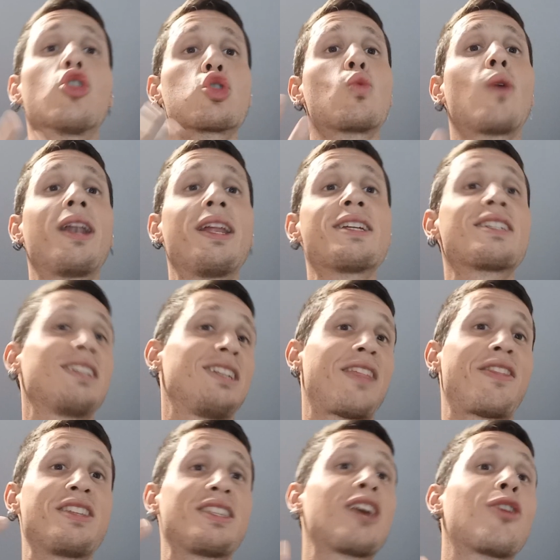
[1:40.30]
los cuales
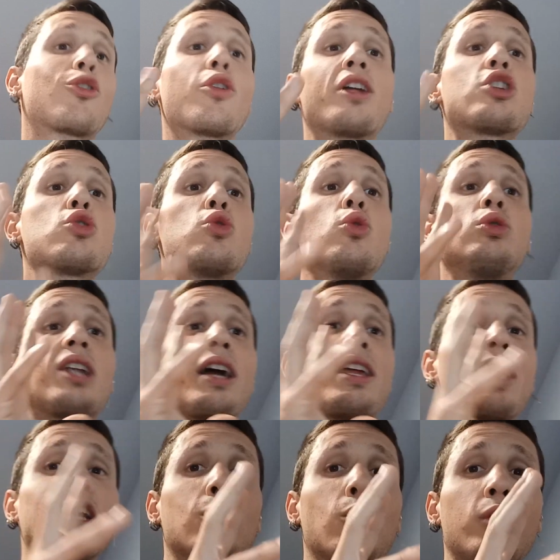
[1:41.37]
necesitan conocer su
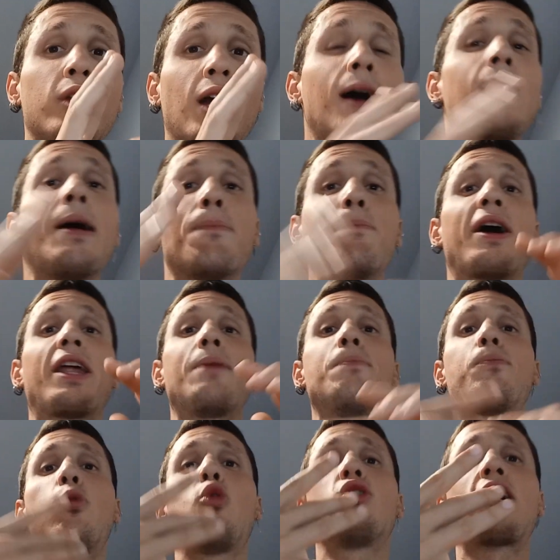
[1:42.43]
trayectoria para
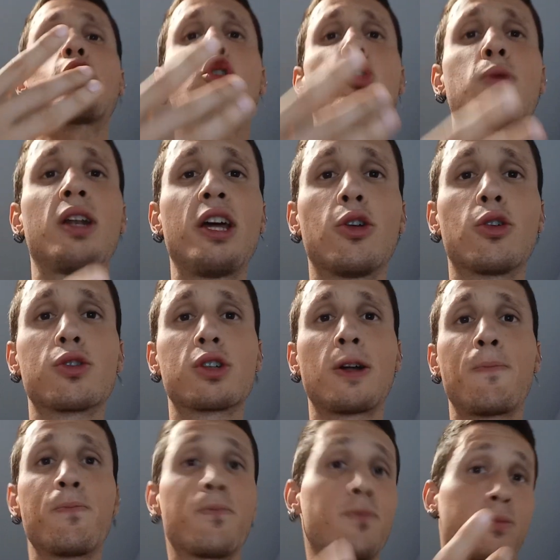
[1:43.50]
impulsar sus veleros.